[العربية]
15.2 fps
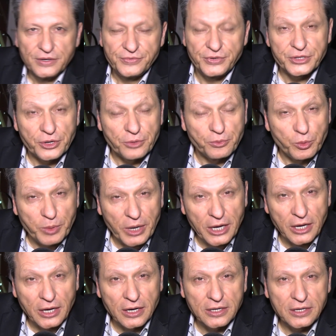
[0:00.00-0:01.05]
فطر
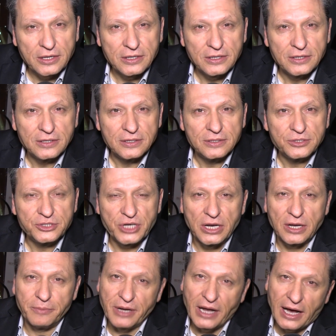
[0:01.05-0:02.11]
مبارك ان شاء
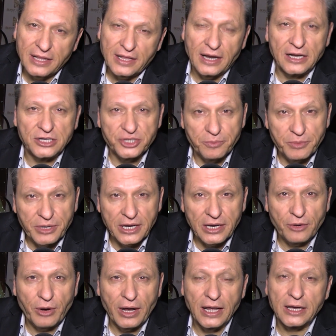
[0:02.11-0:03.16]
الله بينعاد على الجميع
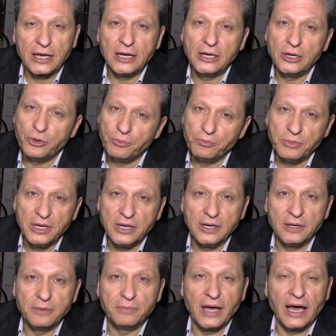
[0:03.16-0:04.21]
وعلى كل
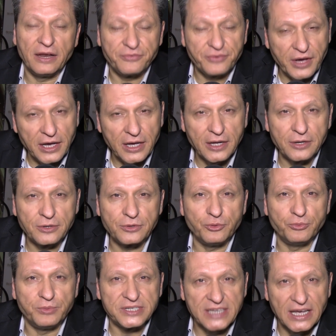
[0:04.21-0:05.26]
الامه بالف خير
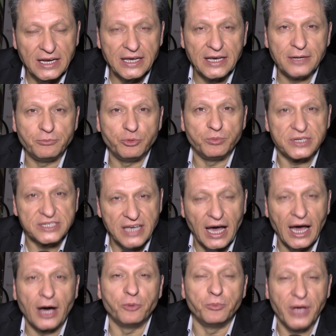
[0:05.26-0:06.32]
وبسلام
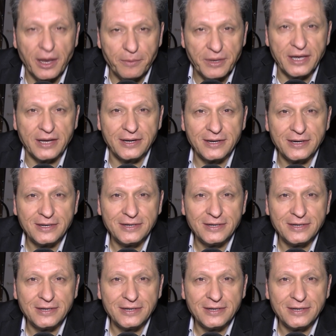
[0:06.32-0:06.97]
وبصحه وبامان